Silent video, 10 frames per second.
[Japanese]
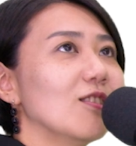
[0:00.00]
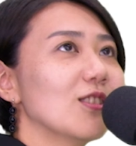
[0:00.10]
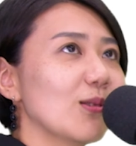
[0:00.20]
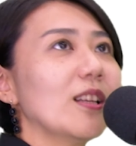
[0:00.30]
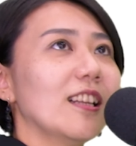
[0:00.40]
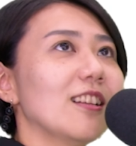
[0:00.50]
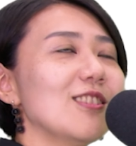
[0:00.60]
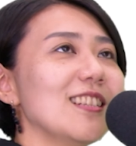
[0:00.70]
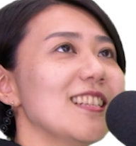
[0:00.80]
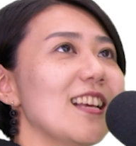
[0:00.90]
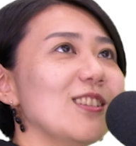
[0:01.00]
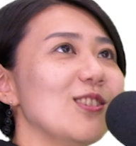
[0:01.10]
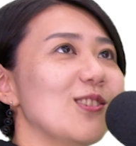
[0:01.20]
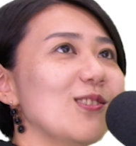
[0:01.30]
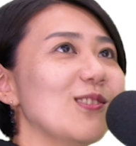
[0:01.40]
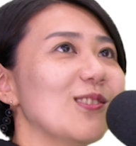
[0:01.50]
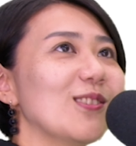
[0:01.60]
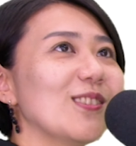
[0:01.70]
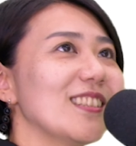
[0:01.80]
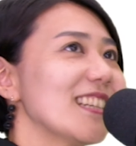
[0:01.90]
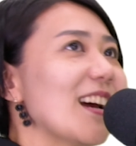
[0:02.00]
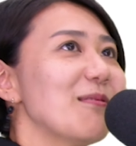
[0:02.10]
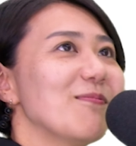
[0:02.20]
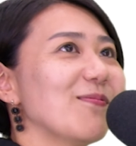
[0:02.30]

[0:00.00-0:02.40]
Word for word: そうだな2010違う